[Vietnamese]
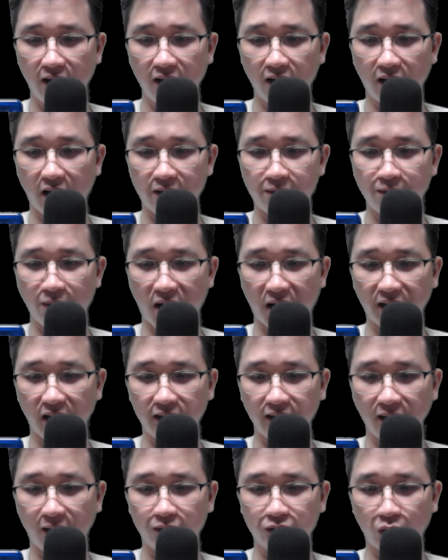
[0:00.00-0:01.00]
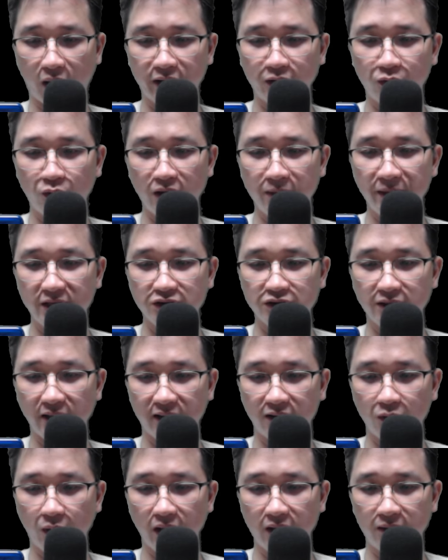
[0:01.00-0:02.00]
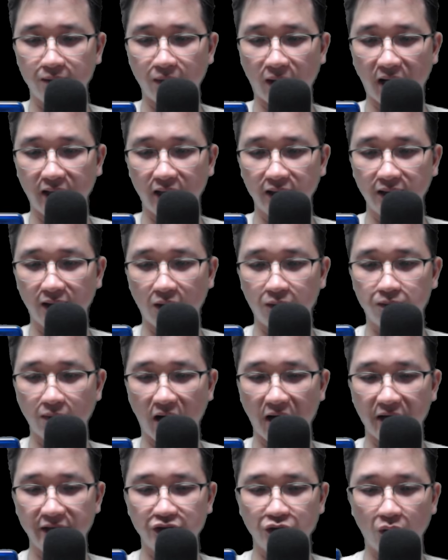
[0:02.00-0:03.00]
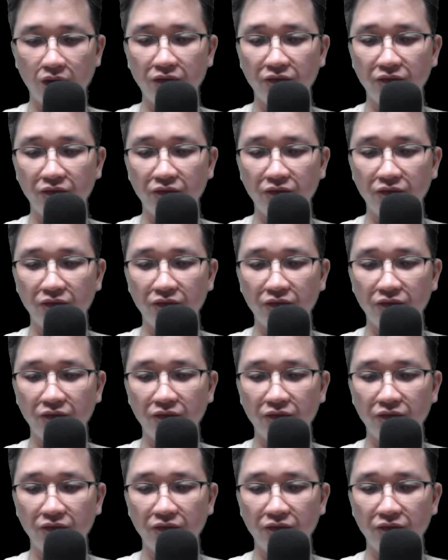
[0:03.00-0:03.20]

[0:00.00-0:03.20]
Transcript: Hắc Ma đế tộc toàn quân bị diệt, Huyết Ma đế tộc bại trốn